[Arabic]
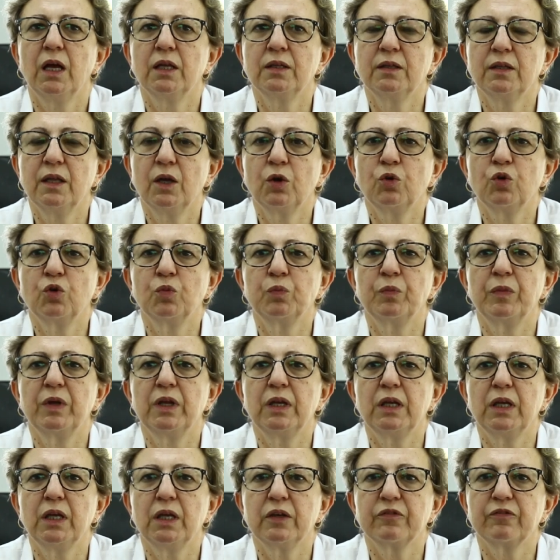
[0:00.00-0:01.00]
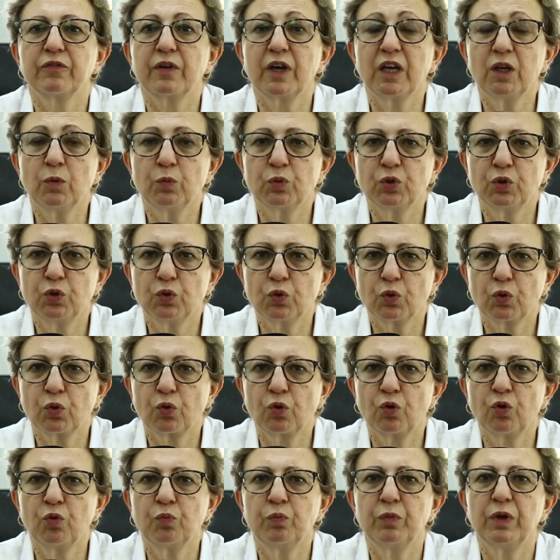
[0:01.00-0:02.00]
انهم في قلب
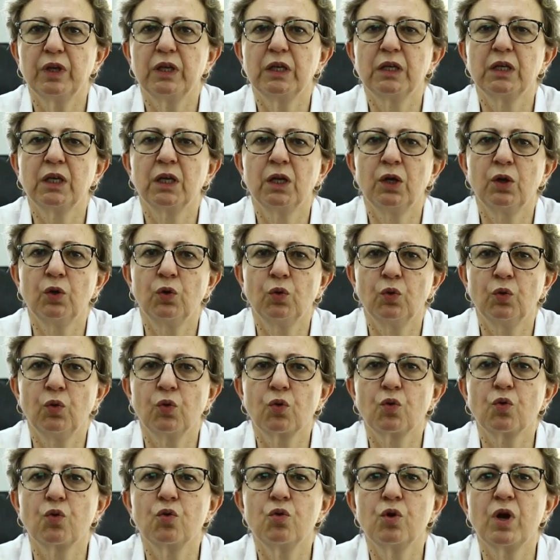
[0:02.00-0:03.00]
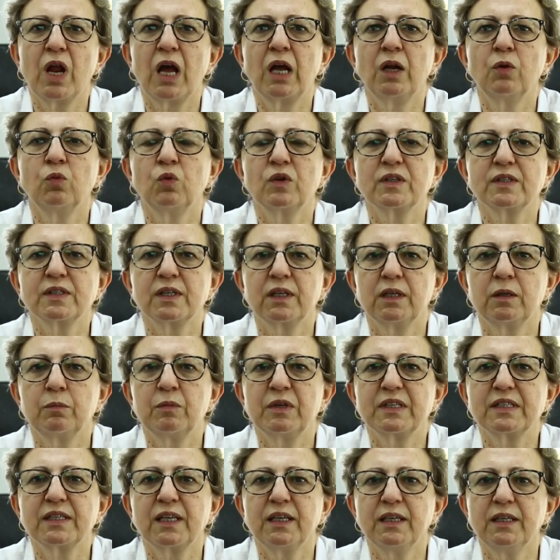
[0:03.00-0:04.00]
ديورهم يقلعوا كل هالوسائل
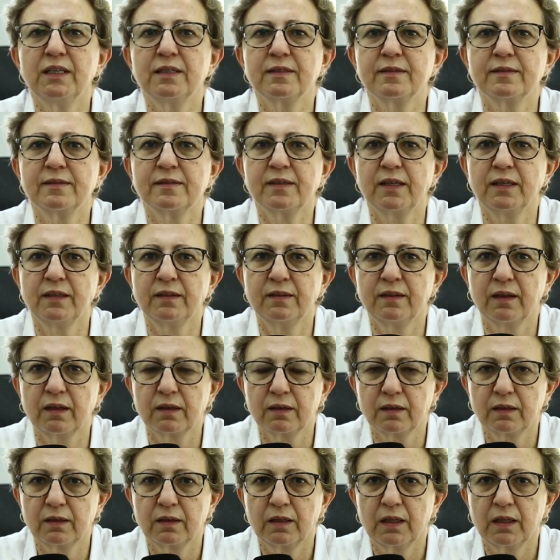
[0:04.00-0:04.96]
المسائل الزايده